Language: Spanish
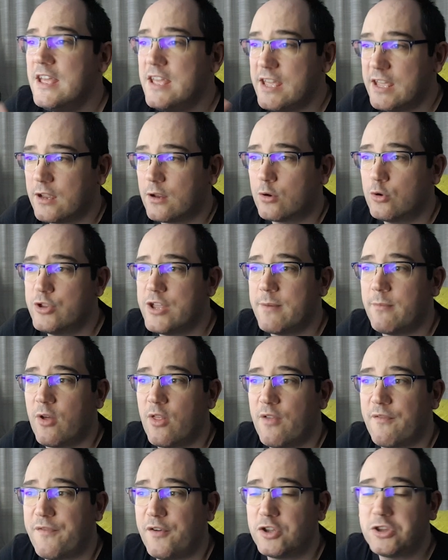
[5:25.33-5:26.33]
Incluye
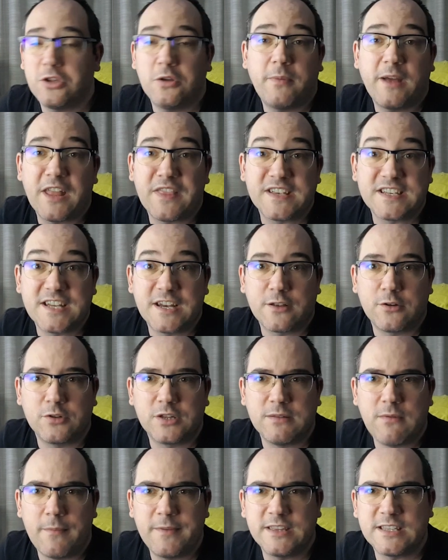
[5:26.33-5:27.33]
modo foto, parece ser que
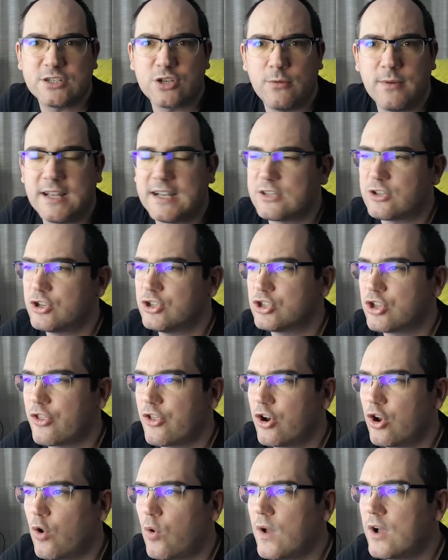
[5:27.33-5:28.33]
últimamente es obligatorio en
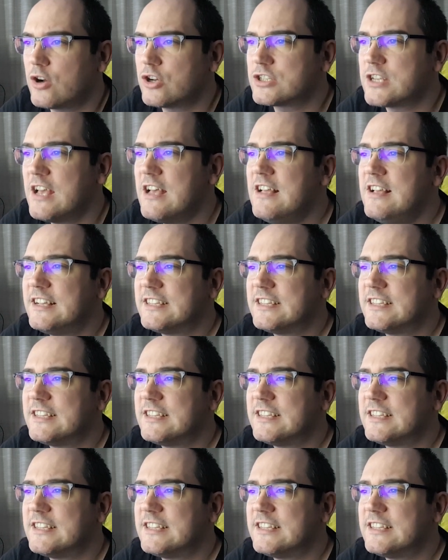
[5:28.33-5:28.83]
todos los juegos.